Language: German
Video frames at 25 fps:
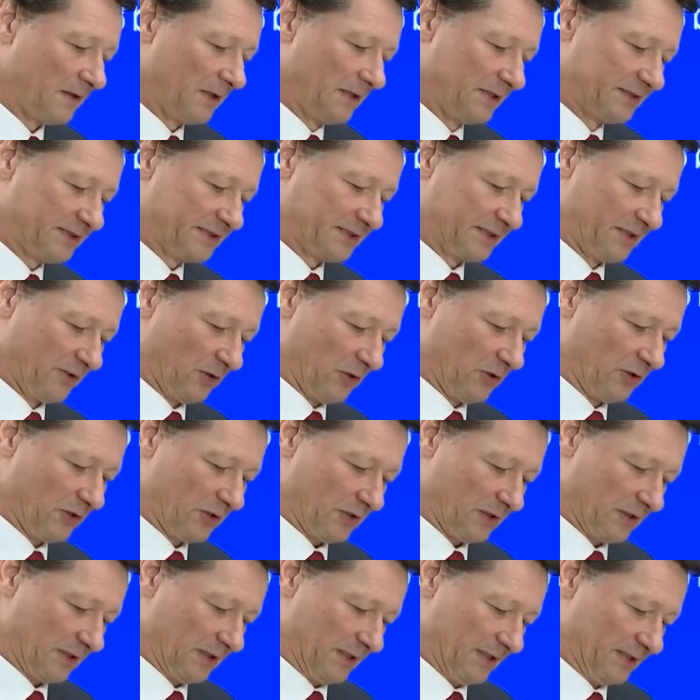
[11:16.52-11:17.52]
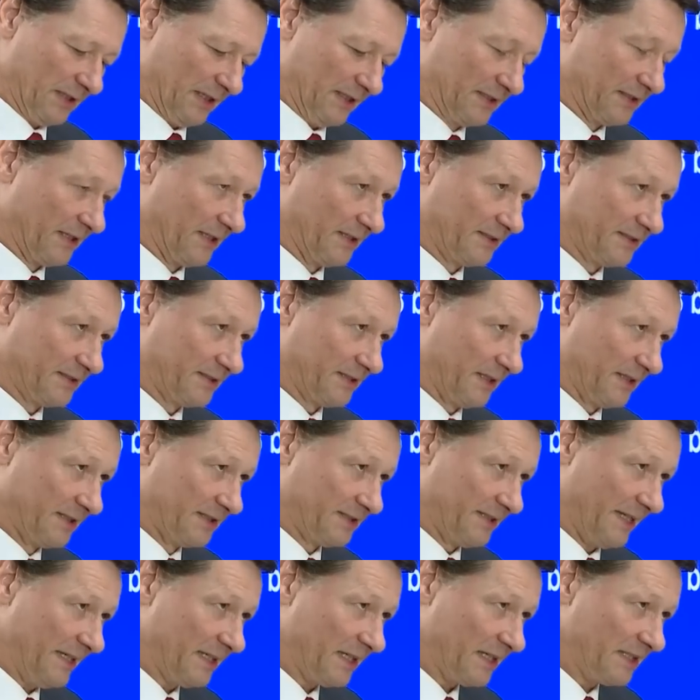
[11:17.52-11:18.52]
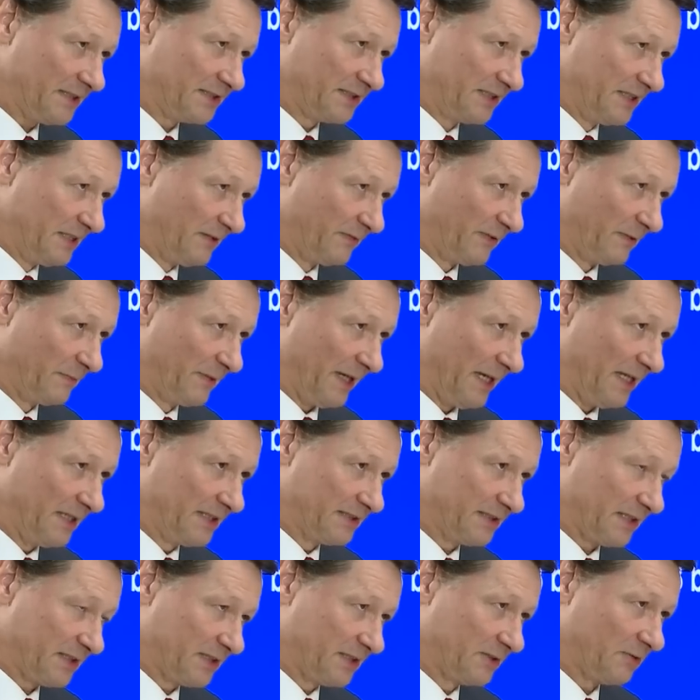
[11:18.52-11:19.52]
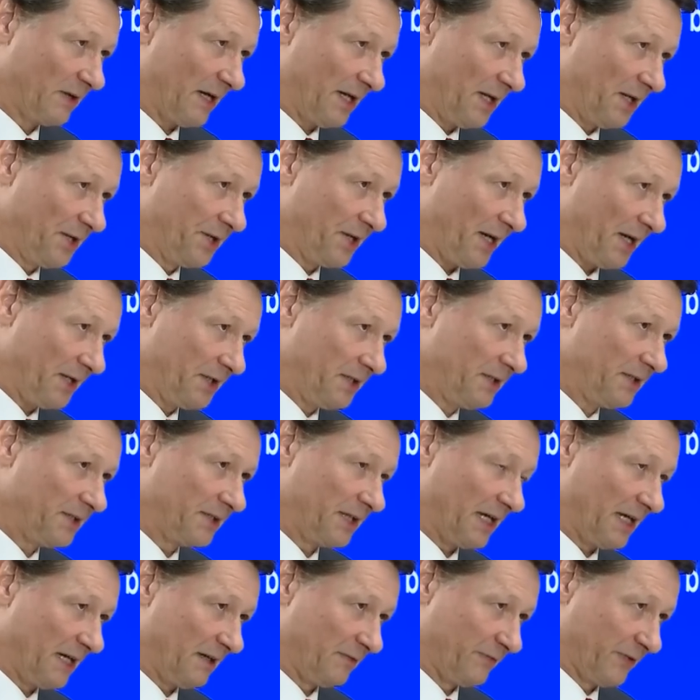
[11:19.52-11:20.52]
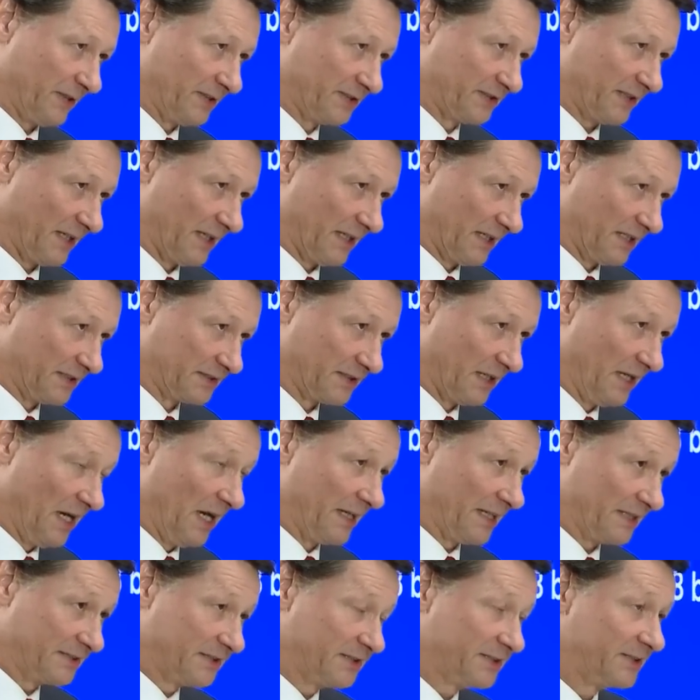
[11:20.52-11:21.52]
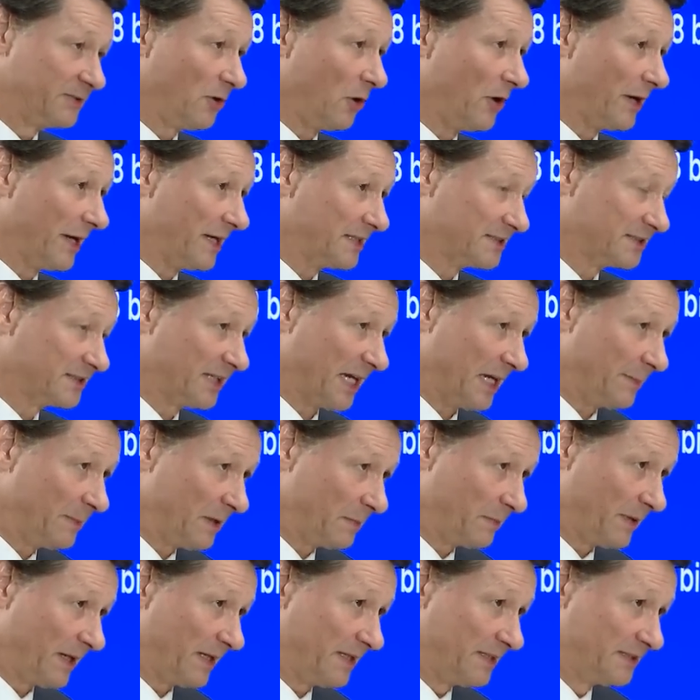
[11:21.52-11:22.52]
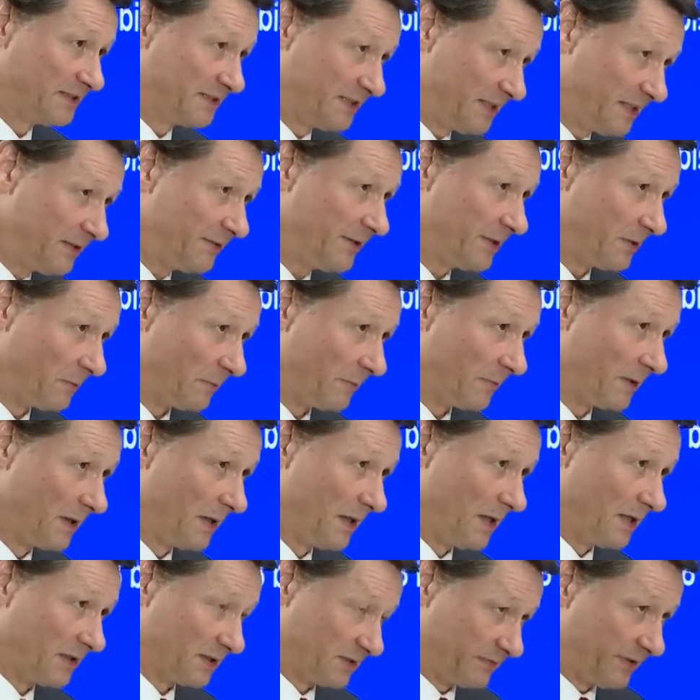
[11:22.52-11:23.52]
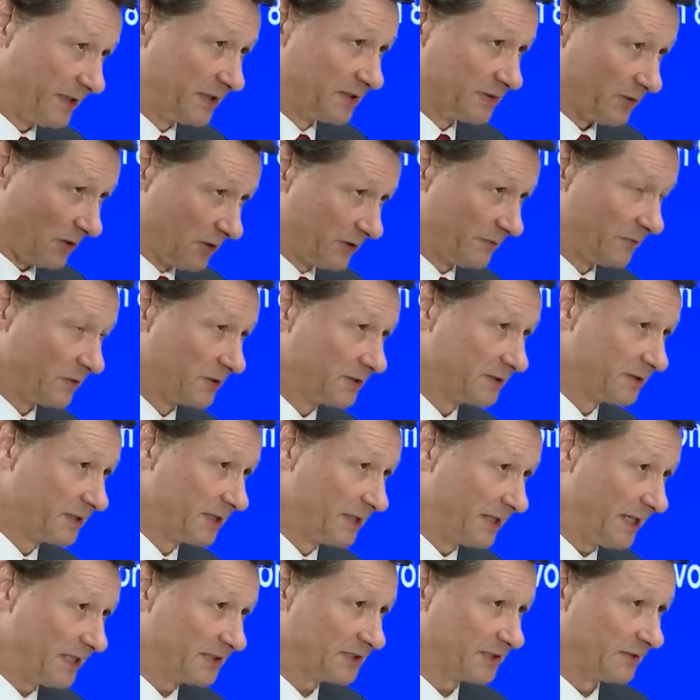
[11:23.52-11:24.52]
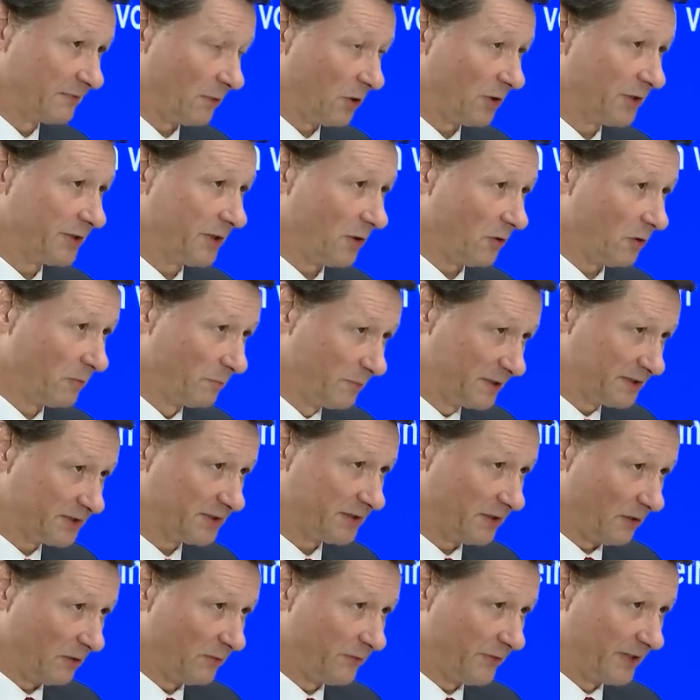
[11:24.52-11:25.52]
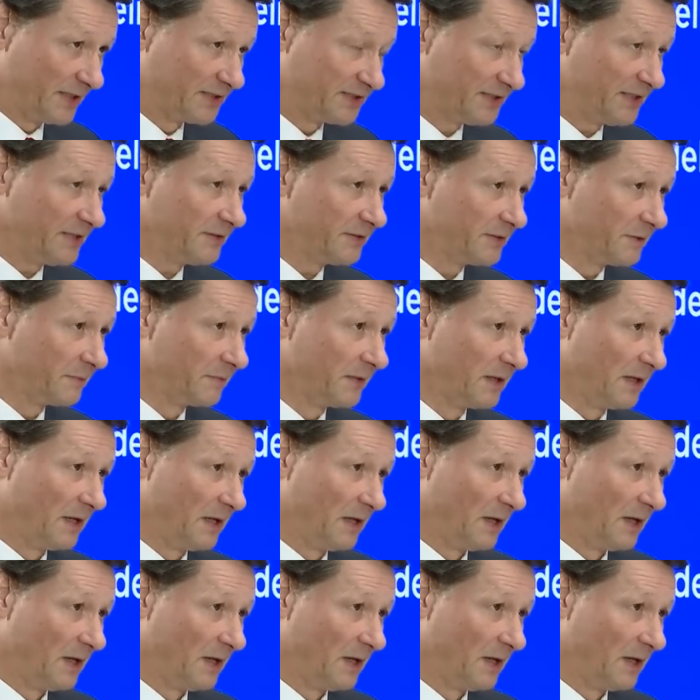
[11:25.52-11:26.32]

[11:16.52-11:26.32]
ist noch ist, ist degressiv im Gegensatz zu allen anderen Halving Cycles. Mhm. Das ist noch extremer bei Ethereum. Deswegen sollten wir uns in den nächsten Wochen auch ein bisschen auf Ethereum